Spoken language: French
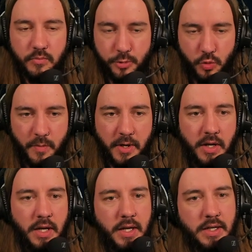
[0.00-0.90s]
Pourquoi pas
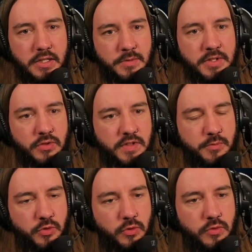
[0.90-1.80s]
Intimidation, c'est
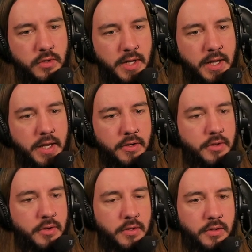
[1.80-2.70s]
plutôt cool.
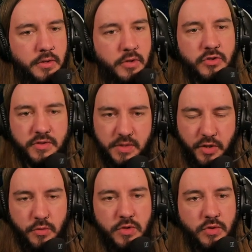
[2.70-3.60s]
Euh, Chance, c'est moi
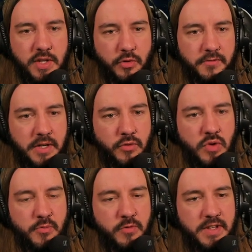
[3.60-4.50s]
qui lui ai donné pour le faire
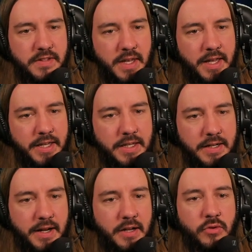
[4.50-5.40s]
évoluer plus vite. Il
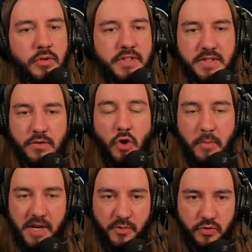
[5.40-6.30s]
a euh, les attaques
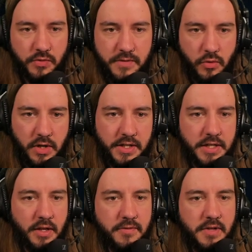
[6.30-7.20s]
normales pour son niveau. Hein,
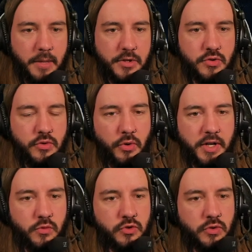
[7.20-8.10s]
Flair, Machouille,
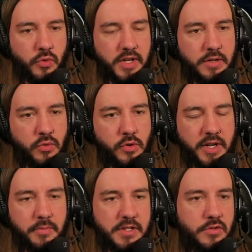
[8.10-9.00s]
Regard Touchant, donc rien de,
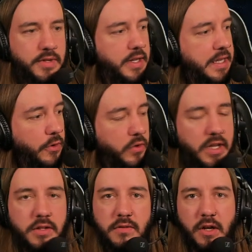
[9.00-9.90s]
rien de particulier. Et
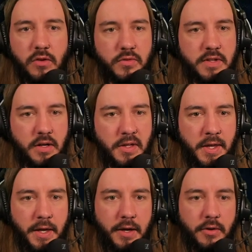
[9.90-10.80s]
aucun IV à 31.
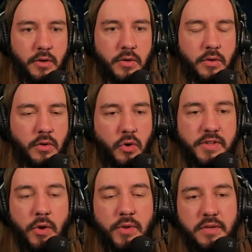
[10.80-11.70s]
Euh, en,
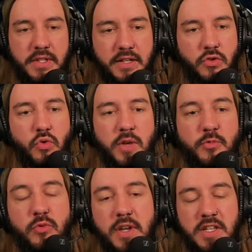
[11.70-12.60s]
en, Avidex, on aurait
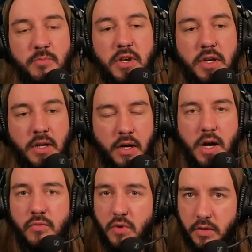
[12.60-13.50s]
pu espérer
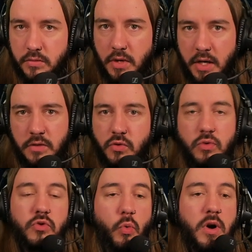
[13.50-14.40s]
avoir 1,
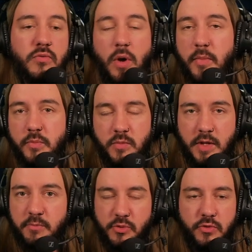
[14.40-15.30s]
2, 3, voire même
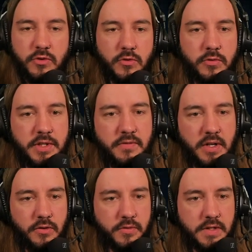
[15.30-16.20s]
peut-être plus IV
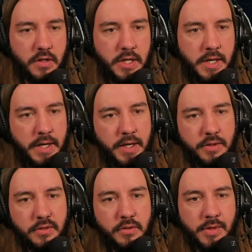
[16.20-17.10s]
à 31.
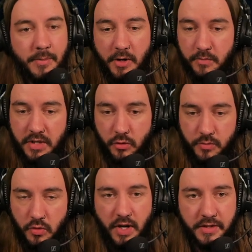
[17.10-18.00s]
Euh, là,
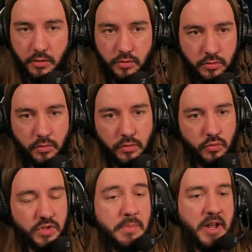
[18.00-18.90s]
malheureusement, on n'a rien eu, euh,
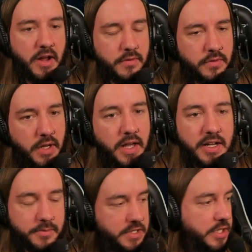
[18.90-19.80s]
donc c'est pas grave.
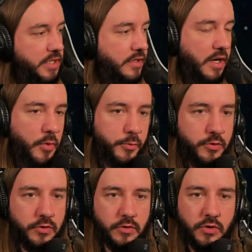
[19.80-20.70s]
Un petit shiny quand même en
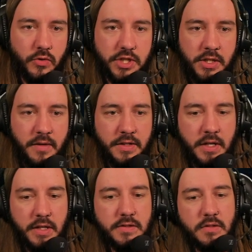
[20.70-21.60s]
plus dans le shiny
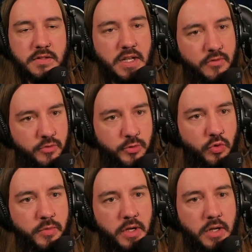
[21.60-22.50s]
index, ça avance
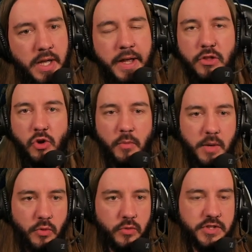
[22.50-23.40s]
plutôt bien.
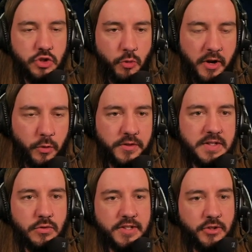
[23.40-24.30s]
Normalement, si je tout bien compté,
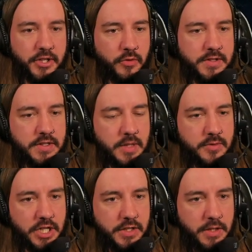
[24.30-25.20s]
c'est le 587 ème
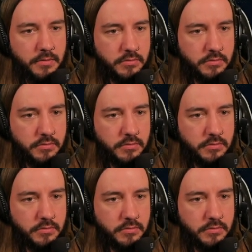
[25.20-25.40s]
shiny.